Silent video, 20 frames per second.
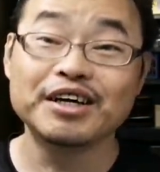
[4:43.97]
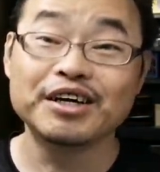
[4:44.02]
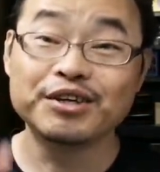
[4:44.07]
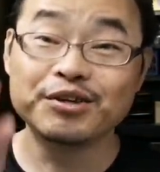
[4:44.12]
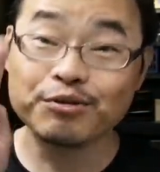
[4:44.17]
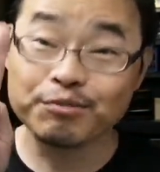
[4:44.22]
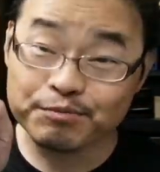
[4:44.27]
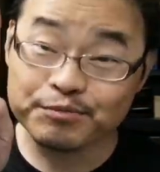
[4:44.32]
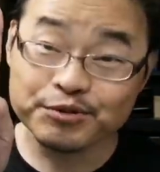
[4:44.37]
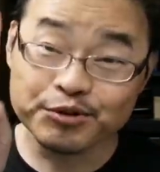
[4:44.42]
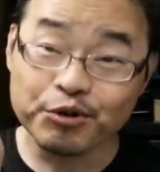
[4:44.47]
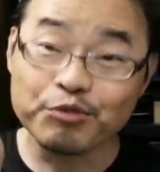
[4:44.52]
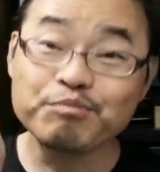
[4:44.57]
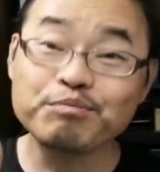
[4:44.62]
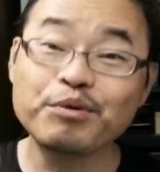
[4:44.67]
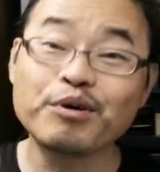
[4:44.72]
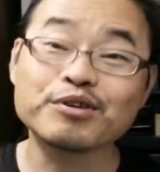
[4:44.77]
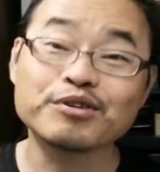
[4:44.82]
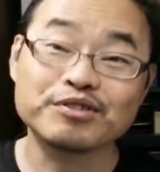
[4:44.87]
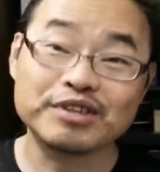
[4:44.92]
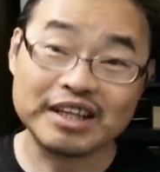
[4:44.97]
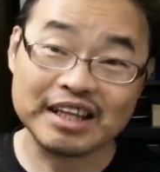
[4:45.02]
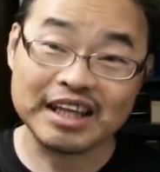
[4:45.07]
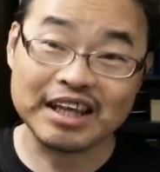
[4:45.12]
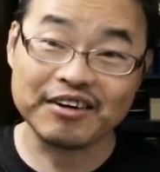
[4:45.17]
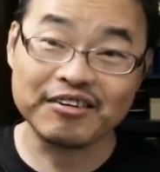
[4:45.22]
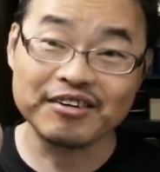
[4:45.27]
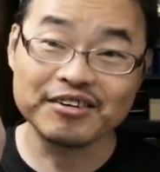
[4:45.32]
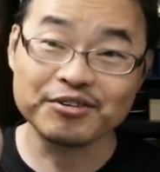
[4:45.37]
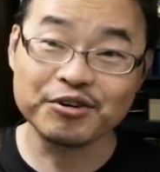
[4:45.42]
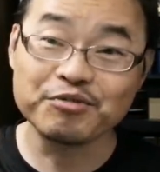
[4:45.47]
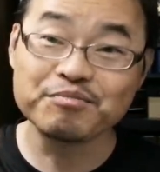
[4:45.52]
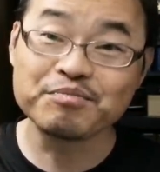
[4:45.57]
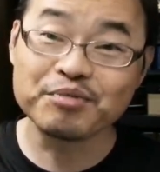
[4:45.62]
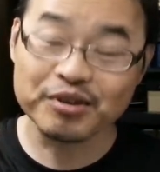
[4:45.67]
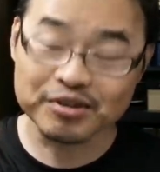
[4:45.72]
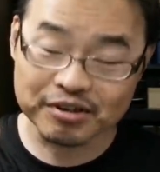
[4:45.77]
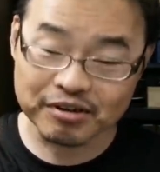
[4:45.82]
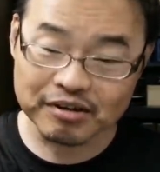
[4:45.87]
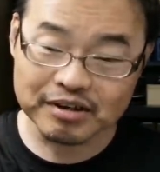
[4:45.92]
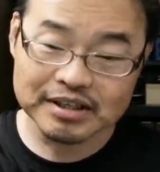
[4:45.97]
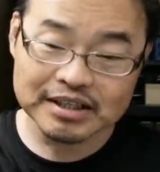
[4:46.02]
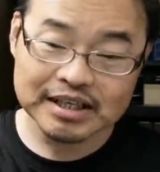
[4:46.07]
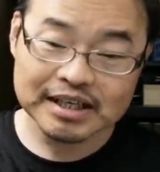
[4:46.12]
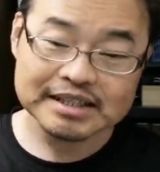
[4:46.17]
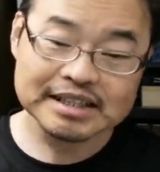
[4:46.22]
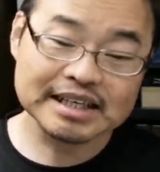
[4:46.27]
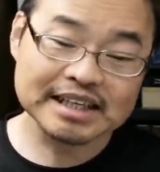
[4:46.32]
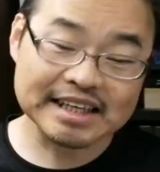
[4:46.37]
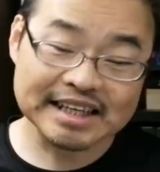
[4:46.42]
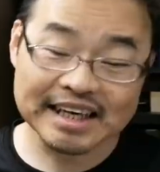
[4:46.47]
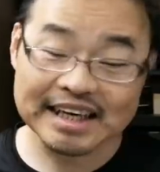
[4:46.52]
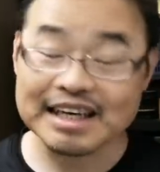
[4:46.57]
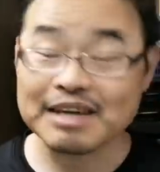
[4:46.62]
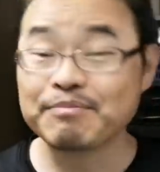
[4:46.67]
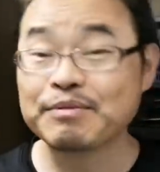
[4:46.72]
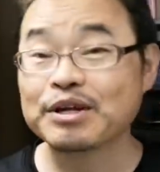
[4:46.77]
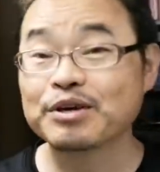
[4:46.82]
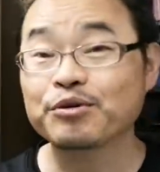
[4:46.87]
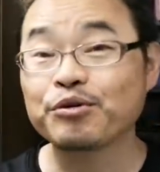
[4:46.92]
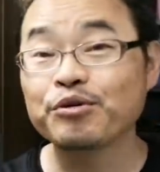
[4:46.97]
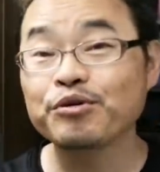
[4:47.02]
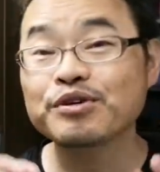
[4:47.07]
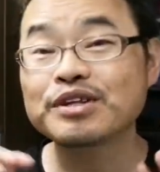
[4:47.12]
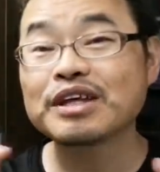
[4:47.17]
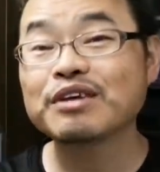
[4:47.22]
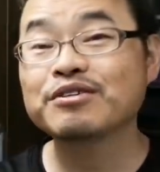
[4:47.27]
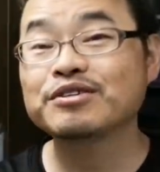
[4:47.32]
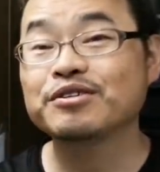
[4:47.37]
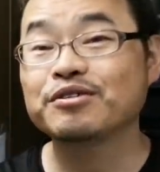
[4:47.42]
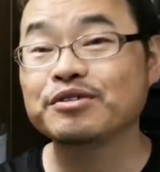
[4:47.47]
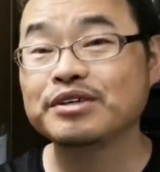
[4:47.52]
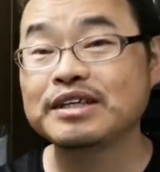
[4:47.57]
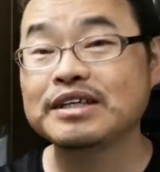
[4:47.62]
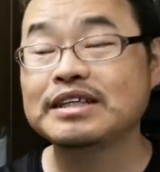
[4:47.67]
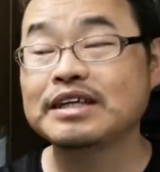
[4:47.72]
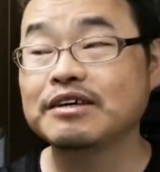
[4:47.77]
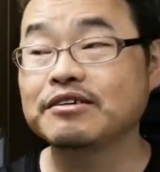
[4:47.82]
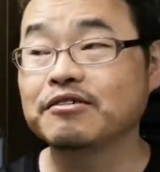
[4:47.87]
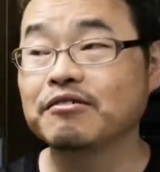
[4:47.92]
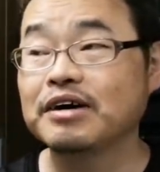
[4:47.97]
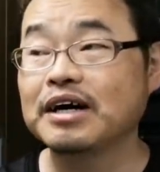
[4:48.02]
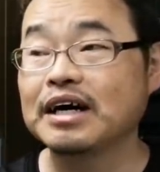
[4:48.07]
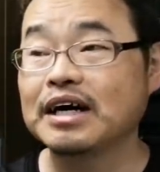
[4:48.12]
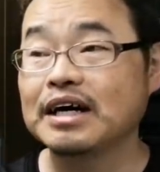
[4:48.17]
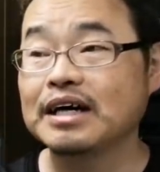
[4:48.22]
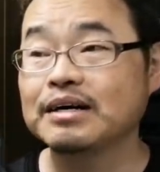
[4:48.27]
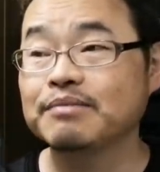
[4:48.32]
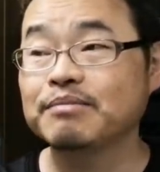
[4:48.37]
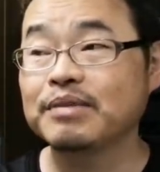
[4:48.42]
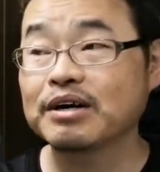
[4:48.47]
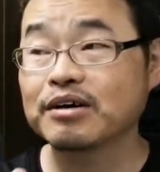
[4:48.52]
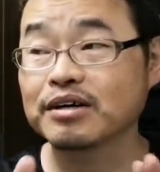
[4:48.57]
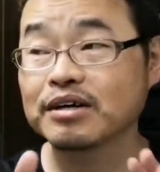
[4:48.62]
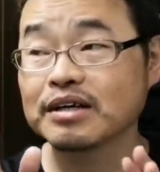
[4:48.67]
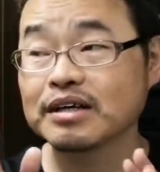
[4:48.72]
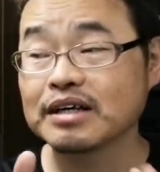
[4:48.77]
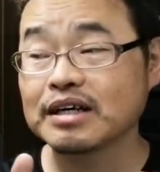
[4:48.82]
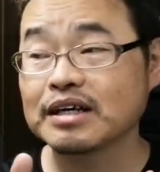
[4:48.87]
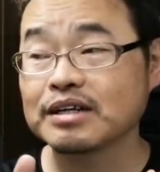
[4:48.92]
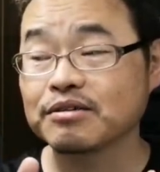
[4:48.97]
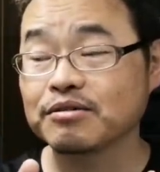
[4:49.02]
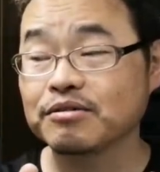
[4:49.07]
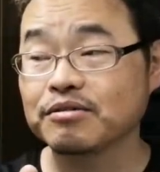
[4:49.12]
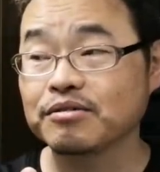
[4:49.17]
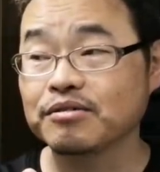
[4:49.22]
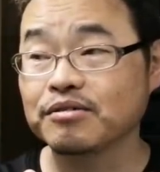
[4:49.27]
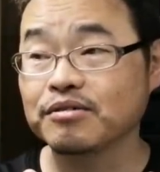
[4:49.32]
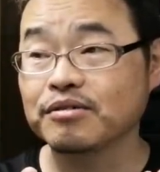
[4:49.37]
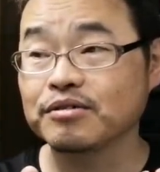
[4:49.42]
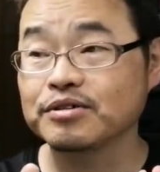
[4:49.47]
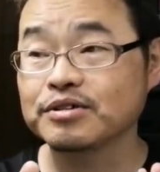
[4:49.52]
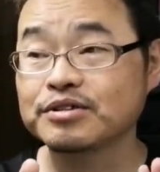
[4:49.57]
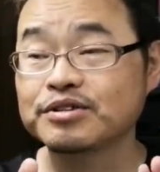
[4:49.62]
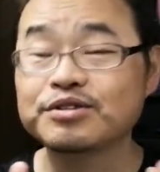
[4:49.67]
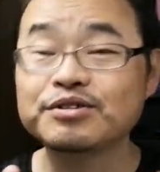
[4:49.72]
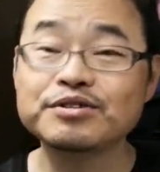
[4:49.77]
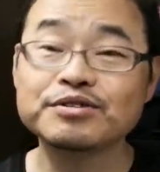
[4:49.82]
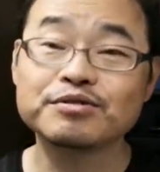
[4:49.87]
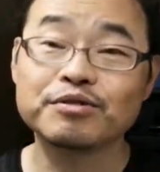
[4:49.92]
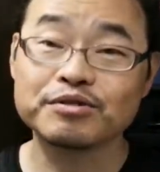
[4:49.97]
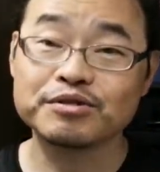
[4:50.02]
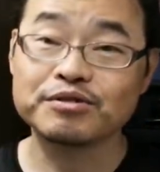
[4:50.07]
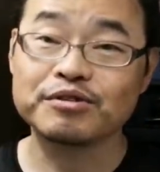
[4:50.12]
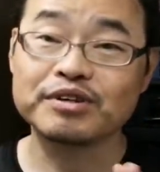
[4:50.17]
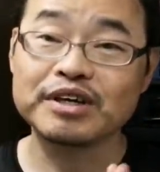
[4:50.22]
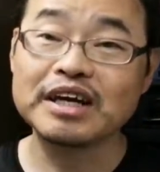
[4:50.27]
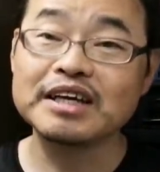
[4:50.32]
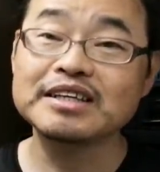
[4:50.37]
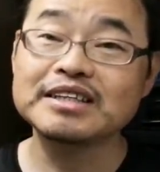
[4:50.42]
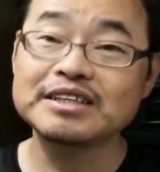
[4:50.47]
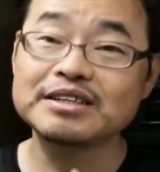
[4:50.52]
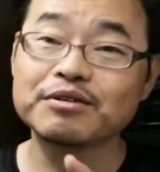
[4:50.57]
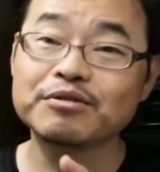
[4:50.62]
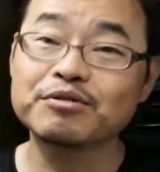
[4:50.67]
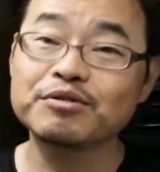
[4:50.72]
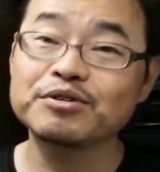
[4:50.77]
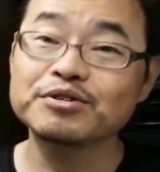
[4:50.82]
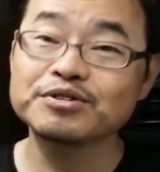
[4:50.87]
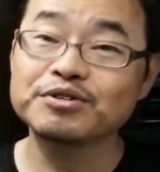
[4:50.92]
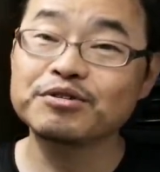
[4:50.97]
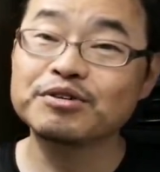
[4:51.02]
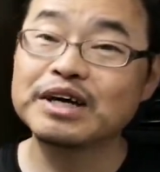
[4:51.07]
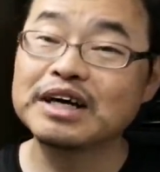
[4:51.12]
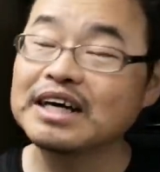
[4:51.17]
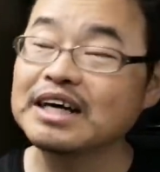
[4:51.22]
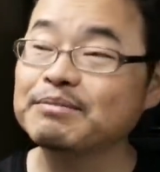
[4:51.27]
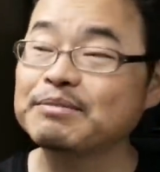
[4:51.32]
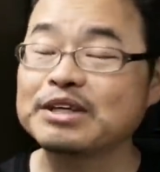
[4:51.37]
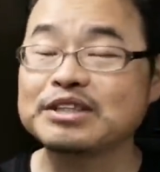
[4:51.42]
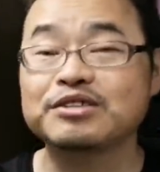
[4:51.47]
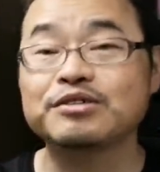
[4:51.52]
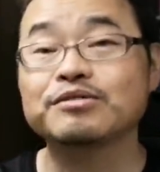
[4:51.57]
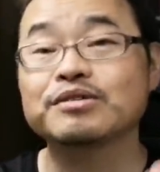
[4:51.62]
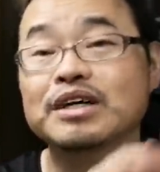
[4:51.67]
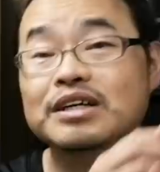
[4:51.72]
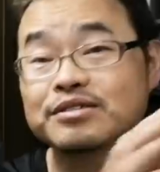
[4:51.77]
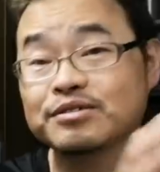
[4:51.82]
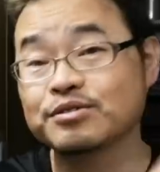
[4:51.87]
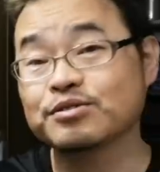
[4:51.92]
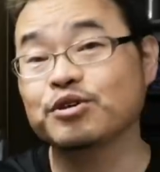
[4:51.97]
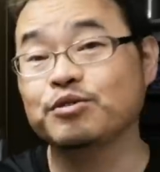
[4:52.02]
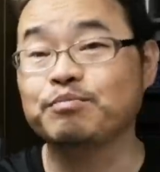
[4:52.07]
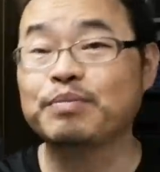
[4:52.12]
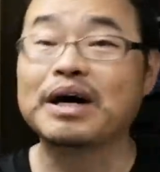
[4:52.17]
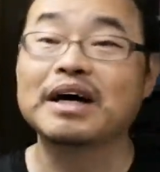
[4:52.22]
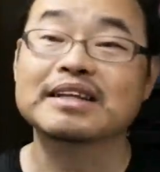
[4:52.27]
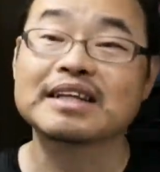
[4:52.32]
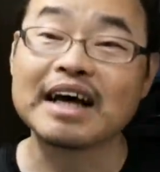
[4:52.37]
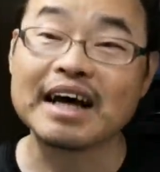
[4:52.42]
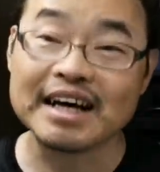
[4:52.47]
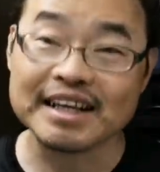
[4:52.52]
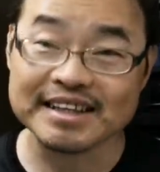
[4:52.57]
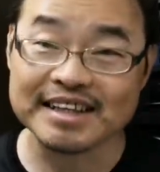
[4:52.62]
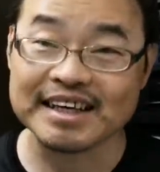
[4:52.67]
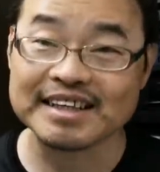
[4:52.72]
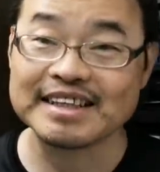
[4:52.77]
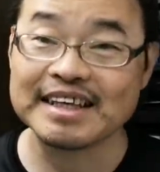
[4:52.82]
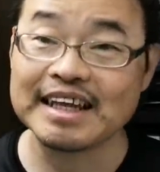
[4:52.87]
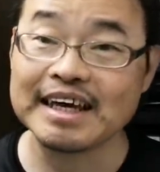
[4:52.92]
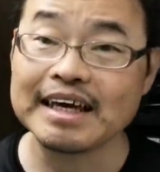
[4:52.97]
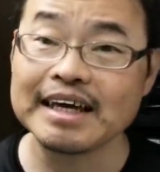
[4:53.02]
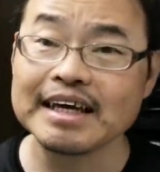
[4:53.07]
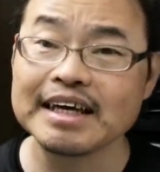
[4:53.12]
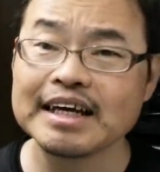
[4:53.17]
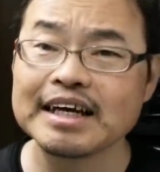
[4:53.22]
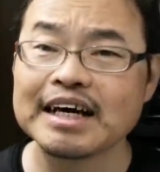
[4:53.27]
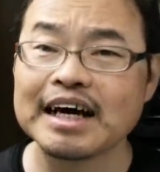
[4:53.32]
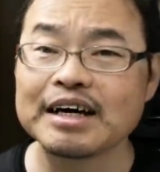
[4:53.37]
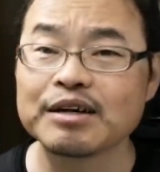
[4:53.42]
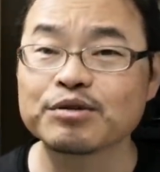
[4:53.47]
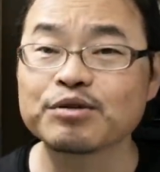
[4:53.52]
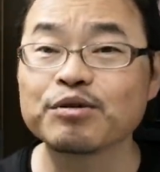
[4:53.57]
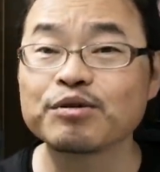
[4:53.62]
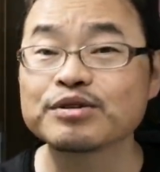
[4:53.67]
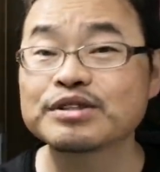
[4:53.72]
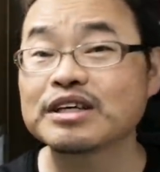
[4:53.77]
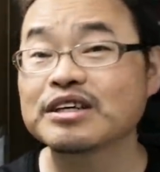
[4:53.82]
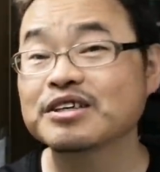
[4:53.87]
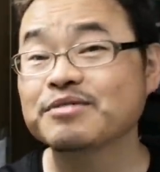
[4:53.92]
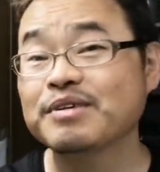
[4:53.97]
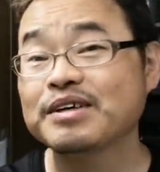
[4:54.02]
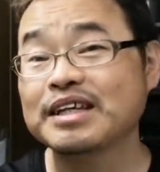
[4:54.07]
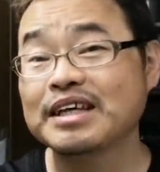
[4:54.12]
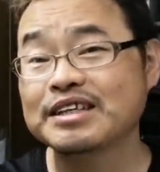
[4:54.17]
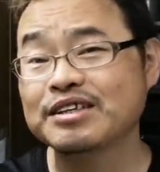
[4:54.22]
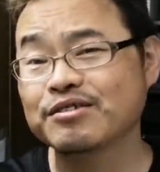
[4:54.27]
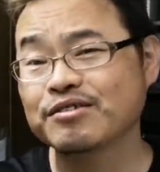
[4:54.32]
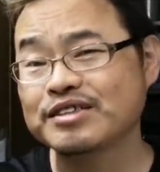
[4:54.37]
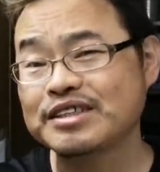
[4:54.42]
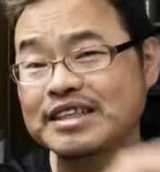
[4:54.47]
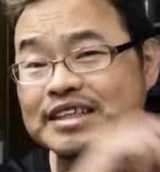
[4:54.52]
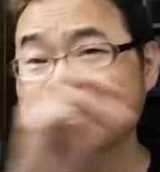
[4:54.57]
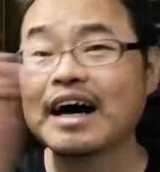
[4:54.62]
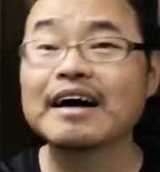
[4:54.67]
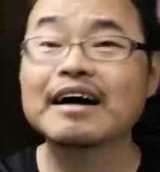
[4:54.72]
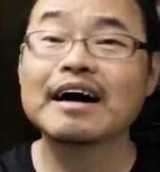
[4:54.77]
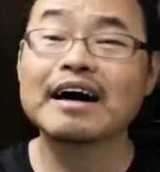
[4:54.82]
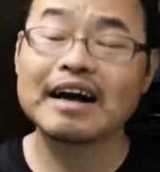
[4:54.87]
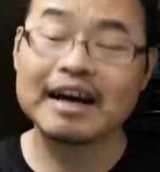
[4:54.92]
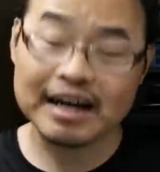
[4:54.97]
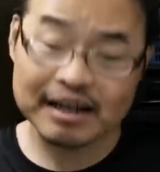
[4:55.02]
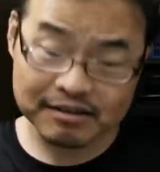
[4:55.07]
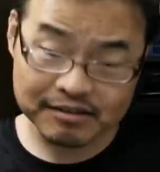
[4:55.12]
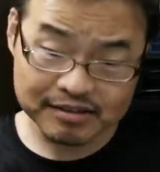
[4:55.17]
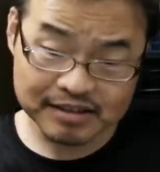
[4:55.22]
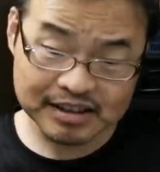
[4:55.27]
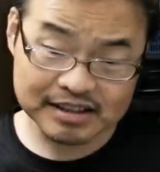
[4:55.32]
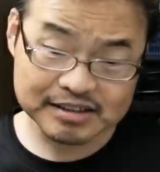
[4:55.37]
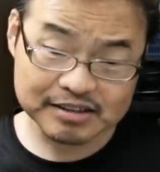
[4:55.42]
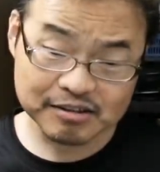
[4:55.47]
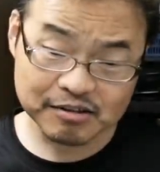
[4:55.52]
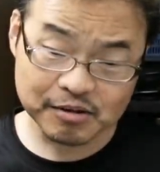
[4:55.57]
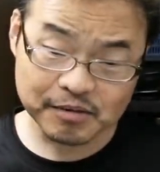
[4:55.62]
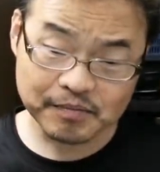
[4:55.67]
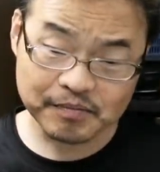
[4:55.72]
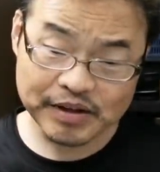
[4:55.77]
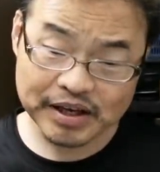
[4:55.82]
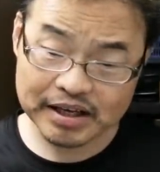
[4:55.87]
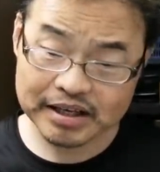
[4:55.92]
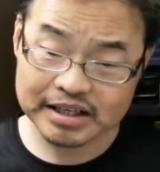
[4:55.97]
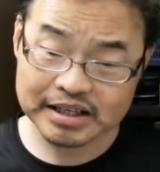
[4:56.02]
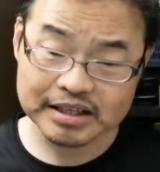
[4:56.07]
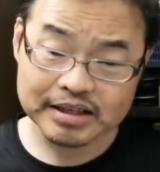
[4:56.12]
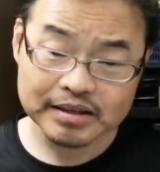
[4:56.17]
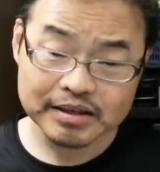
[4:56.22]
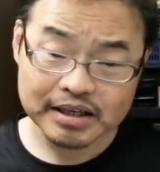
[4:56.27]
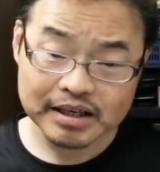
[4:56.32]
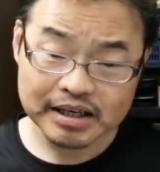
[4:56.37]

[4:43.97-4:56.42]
よ、4ポートでだよ。4ポート。ただね、やっぱりこの手の商品っていうのは、まあ、あの、中国の現地の工場から、ま、出荷するというパターンなんでね、あの、到着までちょっと時間がかかるんですよ。はい。